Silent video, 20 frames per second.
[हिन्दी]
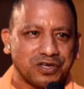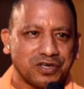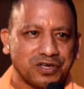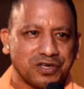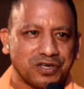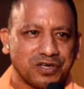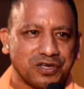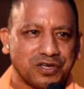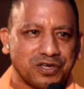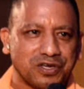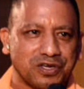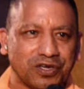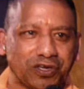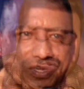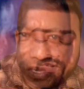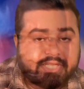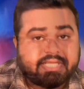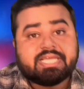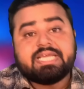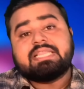बाबा हैं
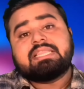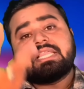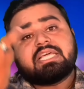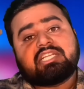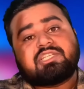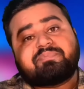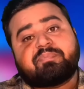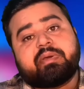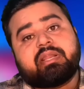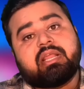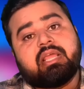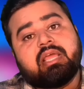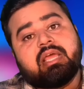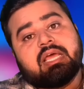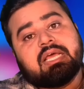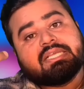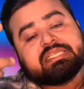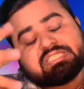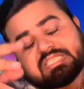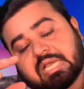उनके तर्ज पर
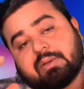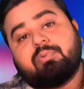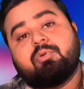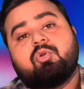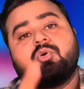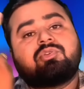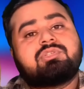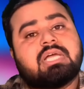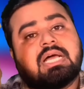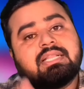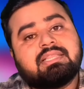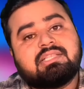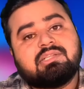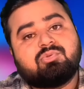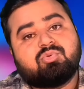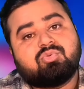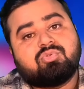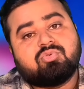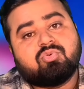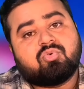सब लोग
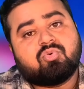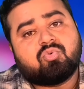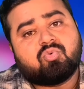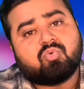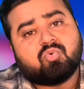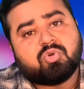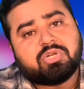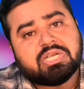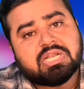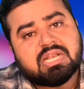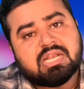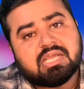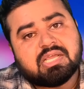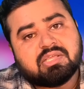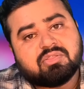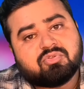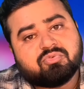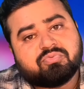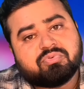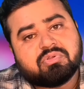शांति दूतों को कूटने
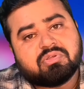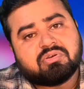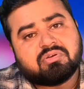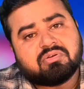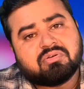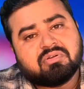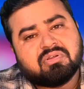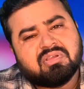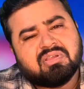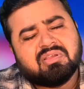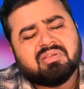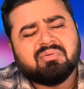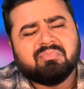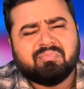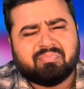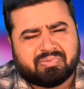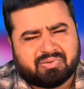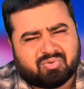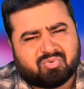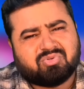लगे तो फिर
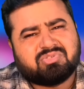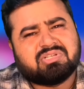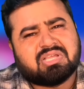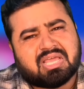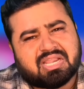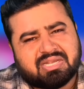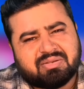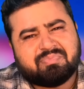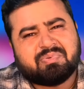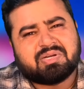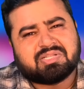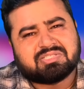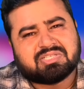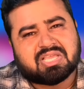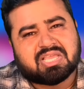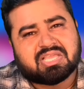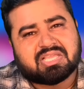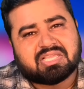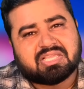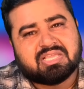बेरोजगारी बढ़
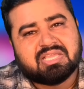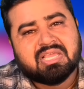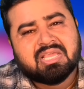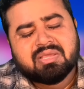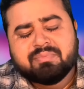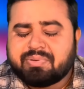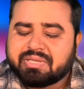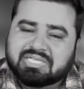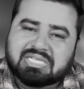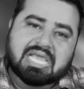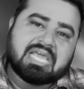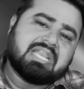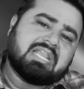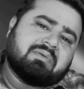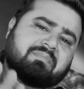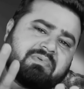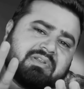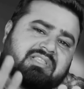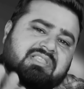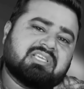जाएगी बेचारे
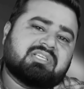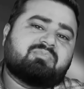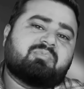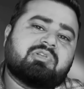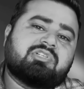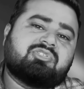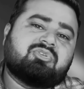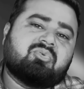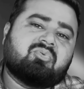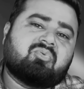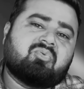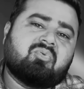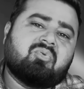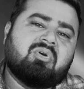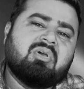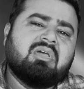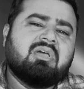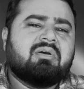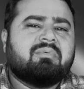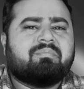अपने दस बच्चों को
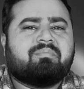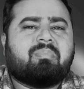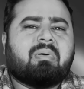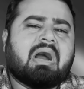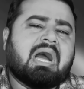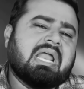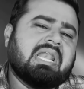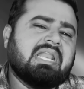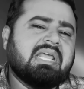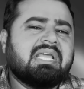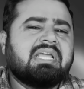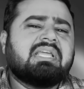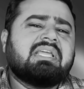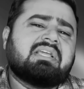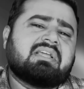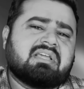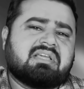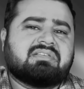पालेंगे